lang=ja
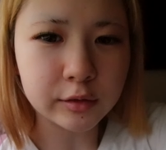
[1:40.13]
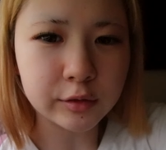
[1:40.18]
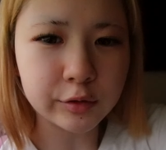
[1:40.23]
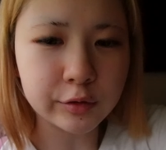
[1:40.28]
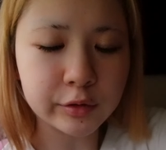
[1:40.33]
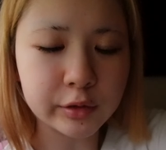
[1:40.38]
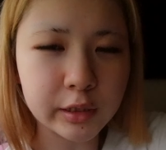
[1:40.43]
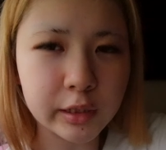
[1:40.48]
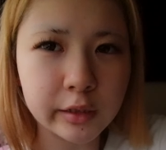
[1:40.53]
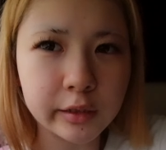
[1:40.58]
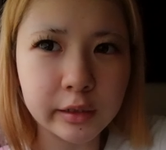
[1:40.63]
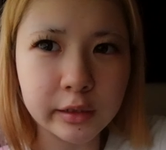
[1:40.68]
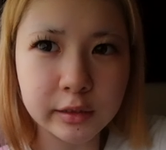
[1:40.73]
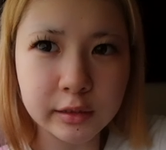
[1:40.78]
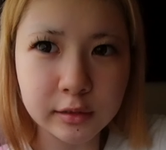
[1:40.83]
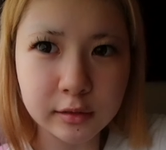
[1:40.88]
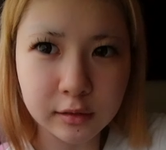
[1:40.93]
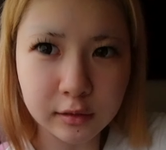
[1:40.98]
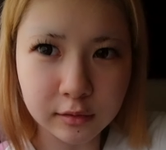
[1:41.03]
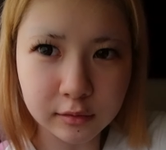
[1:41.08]
13
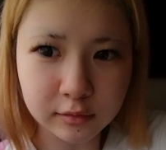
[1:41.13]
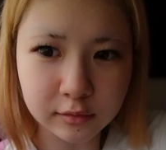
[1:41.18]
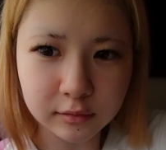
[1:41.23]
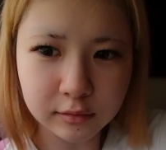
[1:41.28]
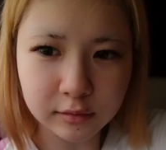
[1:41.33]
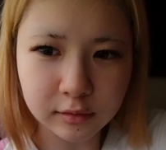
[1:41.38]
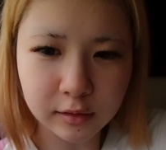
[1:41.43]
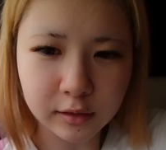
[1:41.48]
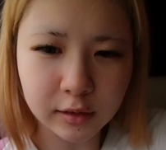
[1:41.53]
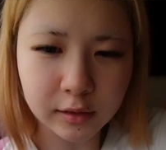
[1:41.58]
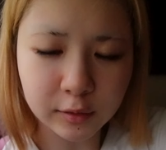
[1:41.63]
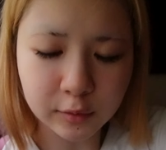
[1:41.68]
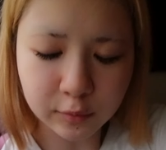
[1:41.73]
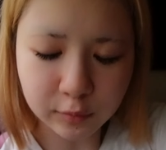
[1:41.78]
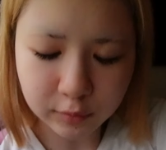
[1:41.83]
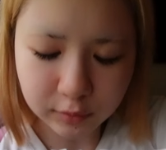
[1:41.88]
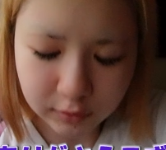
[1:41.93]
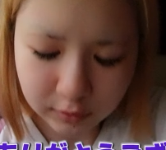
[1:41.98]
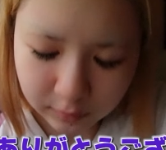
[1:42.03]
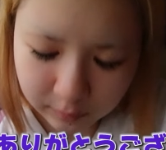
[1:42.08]
日間ありがと
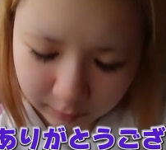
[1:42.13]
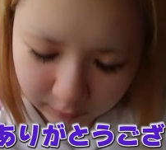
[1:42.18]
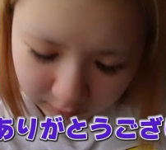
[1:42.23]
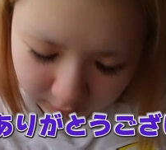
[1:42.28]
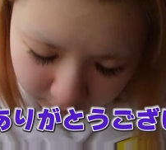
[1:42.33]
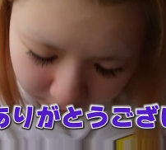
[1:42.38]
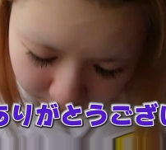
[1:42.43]
うございまし